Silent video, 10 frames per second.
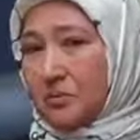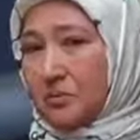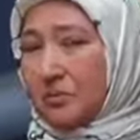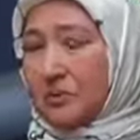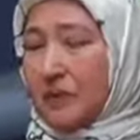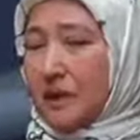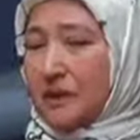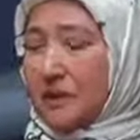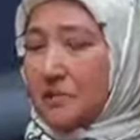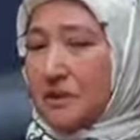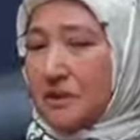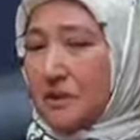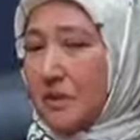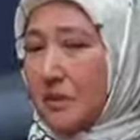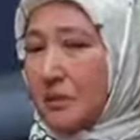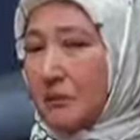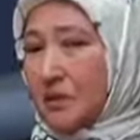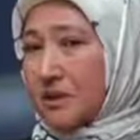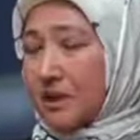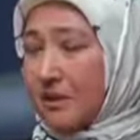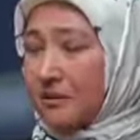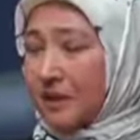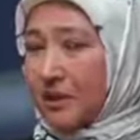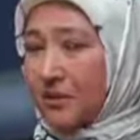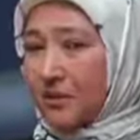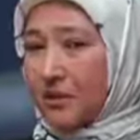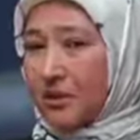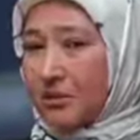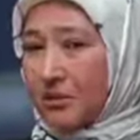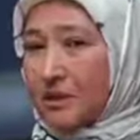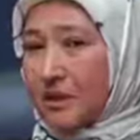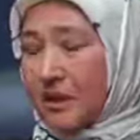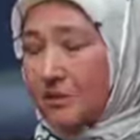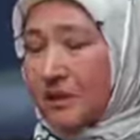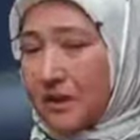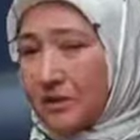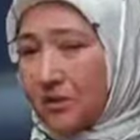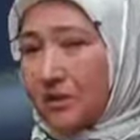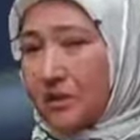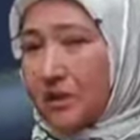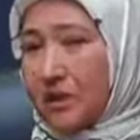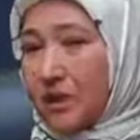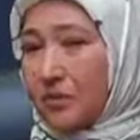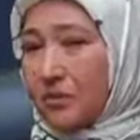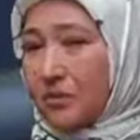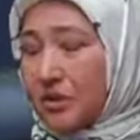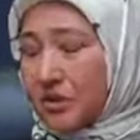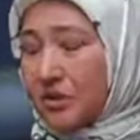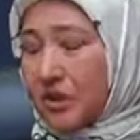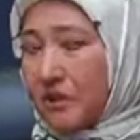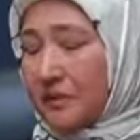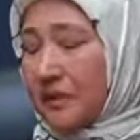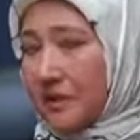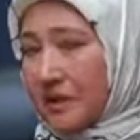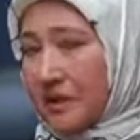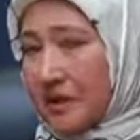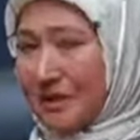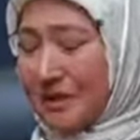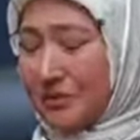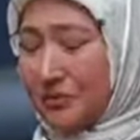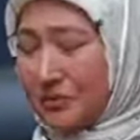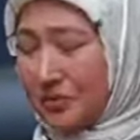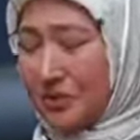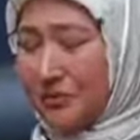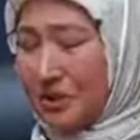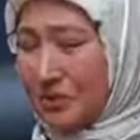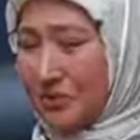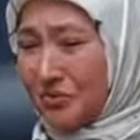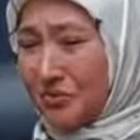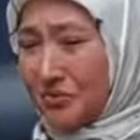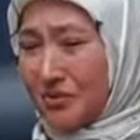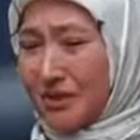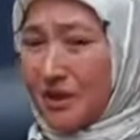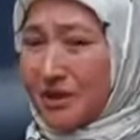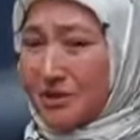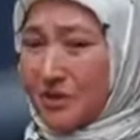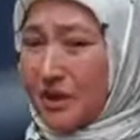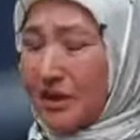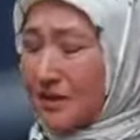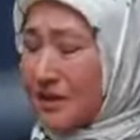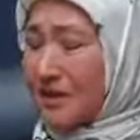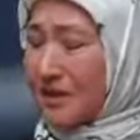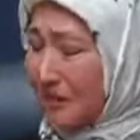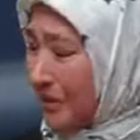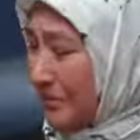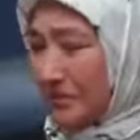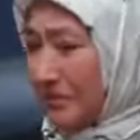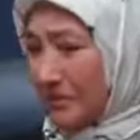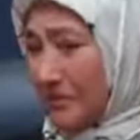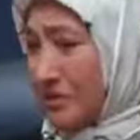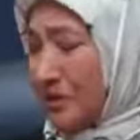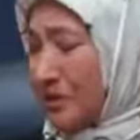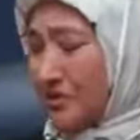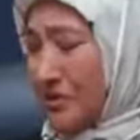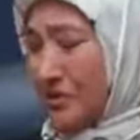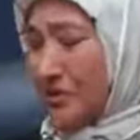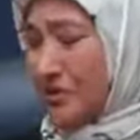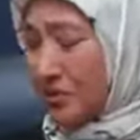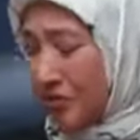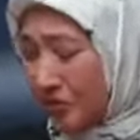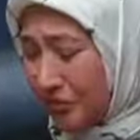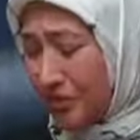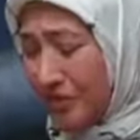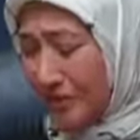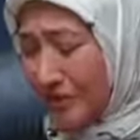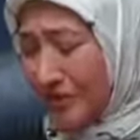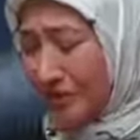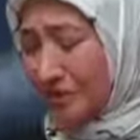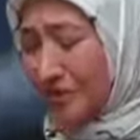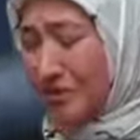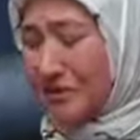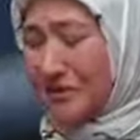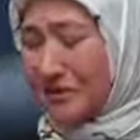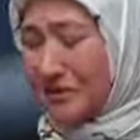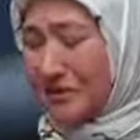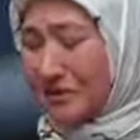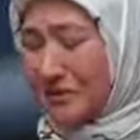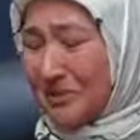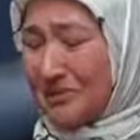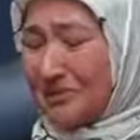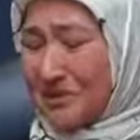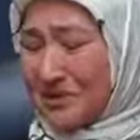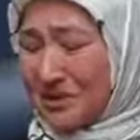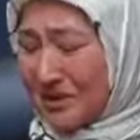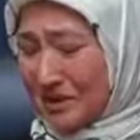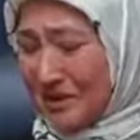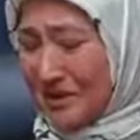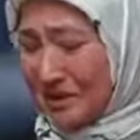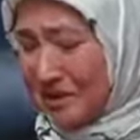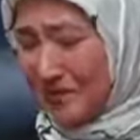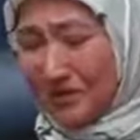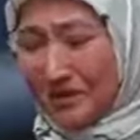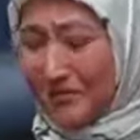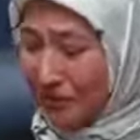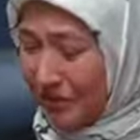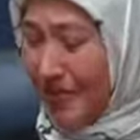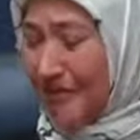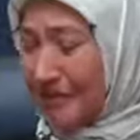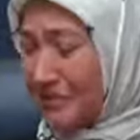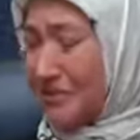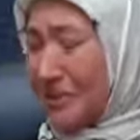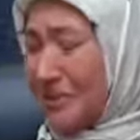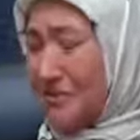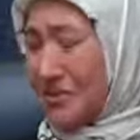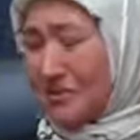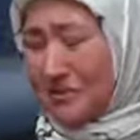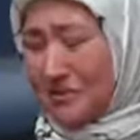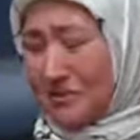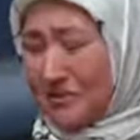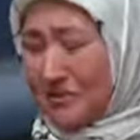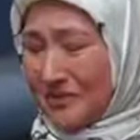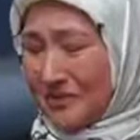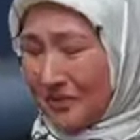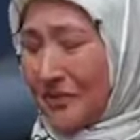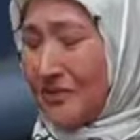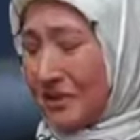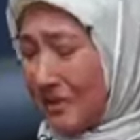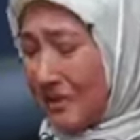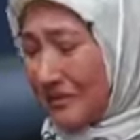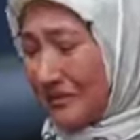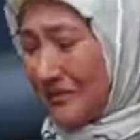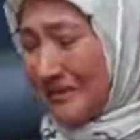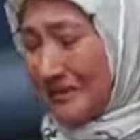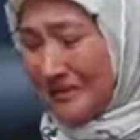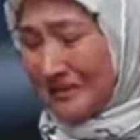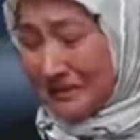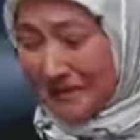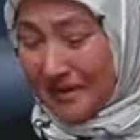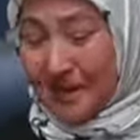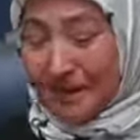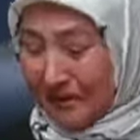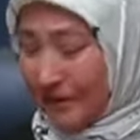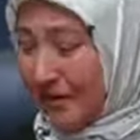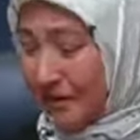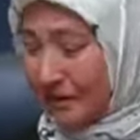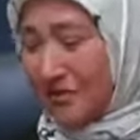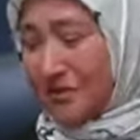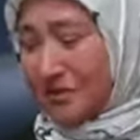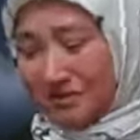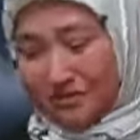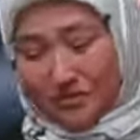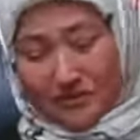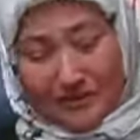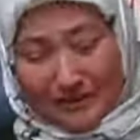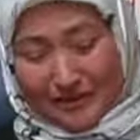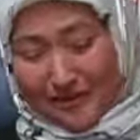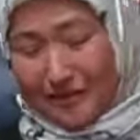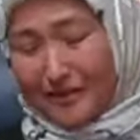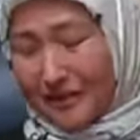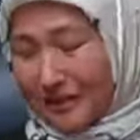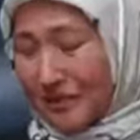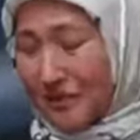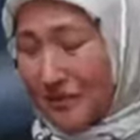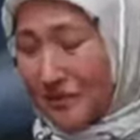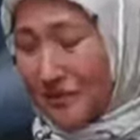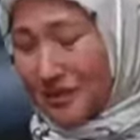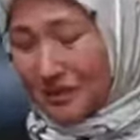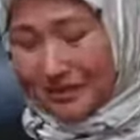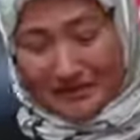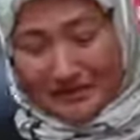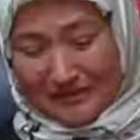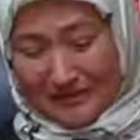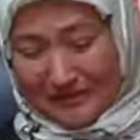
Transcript: Bir günü geliyor bizi başka kamplara götürüyor. Başka kameraya götürüyor. İçi kampın içinde. Bu zulüm eşittir. Sonra Kazakistan'ı ben biliyorum. Ben eşit demem. Sonra bu Türkiye dedim. Bu Müslüman devlet bizim bacı kardeşlerim bunda. Buraya gelip sesimi eşittiriyorum. Zulüm ediyorum. Allah razı olsun Türklerden. Allah razı olsun sizden.